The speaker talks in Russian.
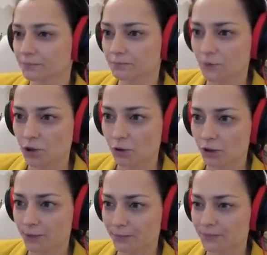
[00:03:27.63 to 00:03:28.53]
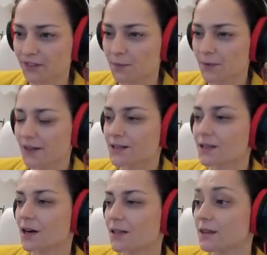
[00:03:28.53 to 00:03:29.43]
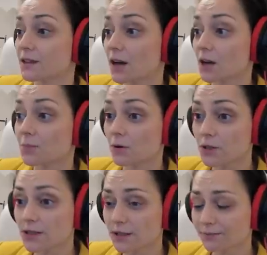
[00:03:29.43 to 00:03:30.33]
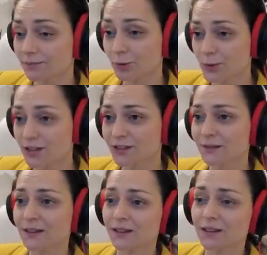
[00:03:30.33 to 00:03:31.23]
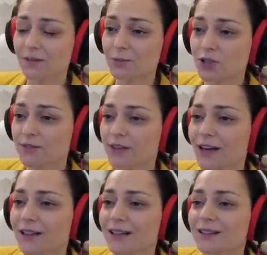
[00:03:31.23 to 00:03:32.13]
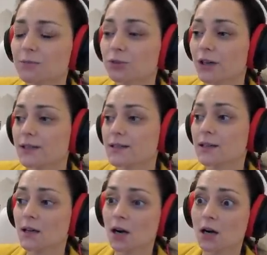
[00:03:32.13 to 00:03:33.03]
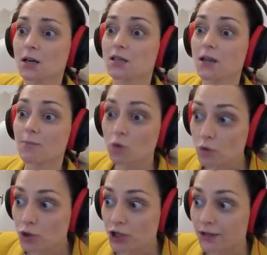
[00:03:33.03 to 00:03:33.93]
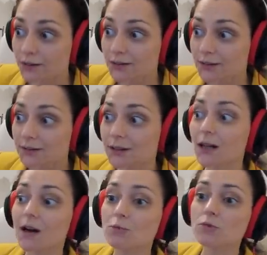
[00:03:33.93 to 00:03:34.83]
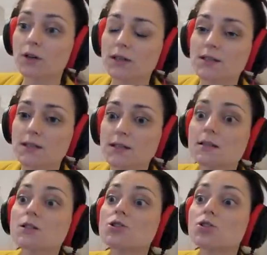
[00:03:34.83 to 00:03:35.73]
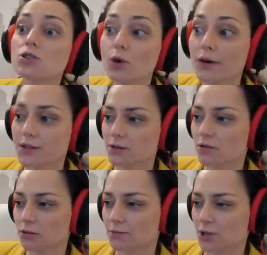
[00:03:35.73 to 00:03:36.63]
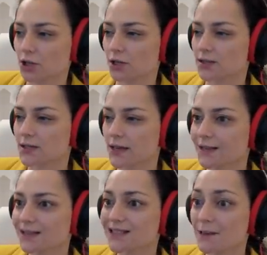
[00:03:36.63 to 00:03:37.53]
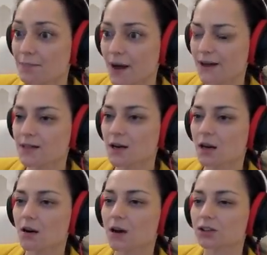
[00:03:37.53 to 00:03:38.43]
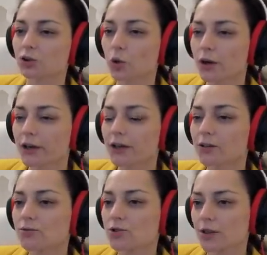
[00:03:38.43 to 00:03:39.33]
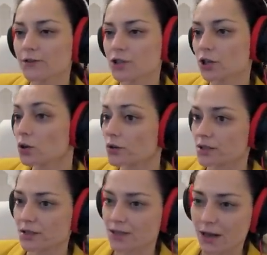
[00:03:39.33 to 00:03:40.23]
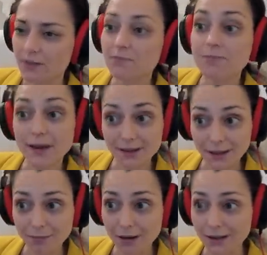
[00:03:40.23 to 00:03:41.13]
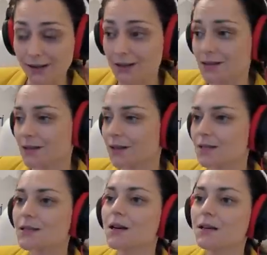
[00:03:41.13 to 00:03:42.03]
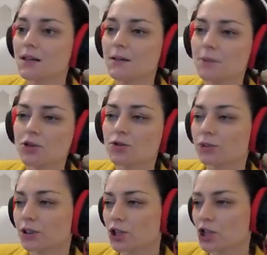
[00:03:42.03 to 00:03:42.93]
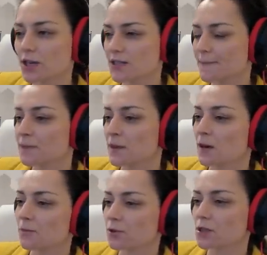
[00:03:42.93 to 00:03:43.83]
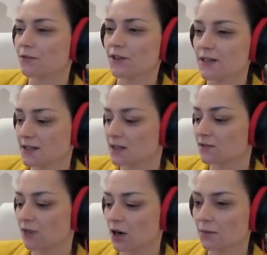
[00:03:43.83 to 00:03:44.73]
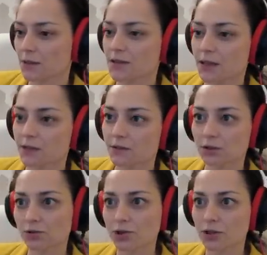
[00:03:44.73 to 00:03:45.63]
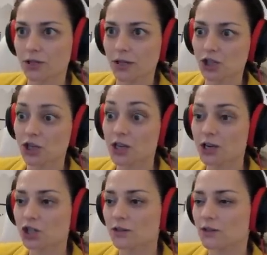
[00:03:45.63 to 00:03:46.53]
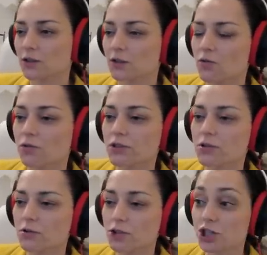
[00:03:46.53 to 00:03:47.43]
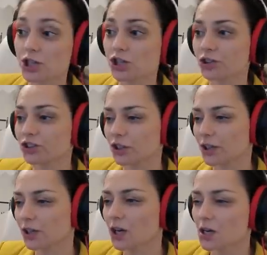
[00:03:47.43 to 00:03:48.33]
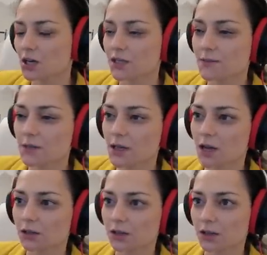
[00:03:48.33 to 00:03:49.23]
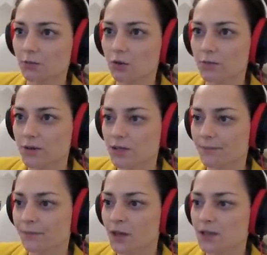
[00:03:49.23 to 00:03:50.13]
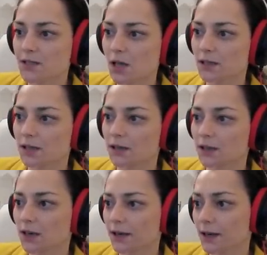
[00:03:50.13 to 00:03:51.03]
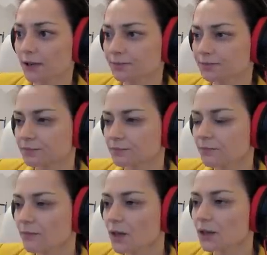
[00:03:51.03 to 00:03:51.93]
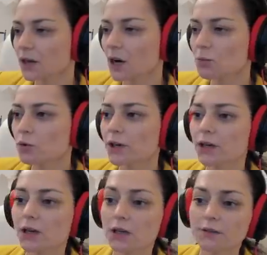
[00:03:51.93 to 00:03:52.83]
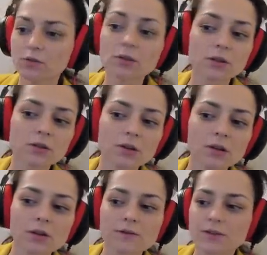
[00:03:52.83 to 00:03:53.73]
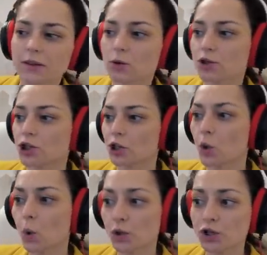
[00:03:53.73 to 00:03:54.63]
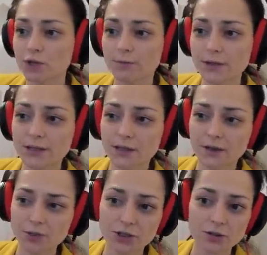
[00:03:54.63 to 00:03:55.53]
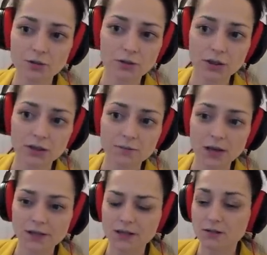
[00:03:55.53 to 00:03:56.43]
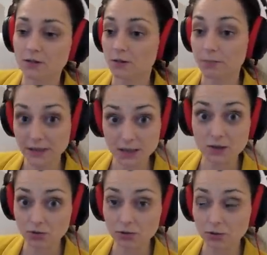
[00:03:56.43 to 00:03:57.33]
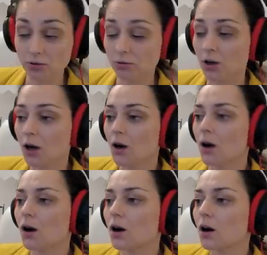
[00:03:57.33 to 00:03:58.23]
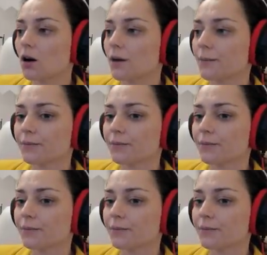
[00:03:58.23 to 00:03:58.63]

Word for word: черным d5 сыграть не так просто будет, и вообще вряд ли это им удастся. К тому же Накамура сделал еще один ход пешкой c, c5, который уже всерьез ослабил белые поля на сей раз, и пешку на d6. После ферзь d2 последовал тоже достаточно неочевидный ход слон g4, разменял таким образом слона на коня, Накамура, Ливон в свою очередь, очень быстро, вообще стоит отметить э, быструю игру, а,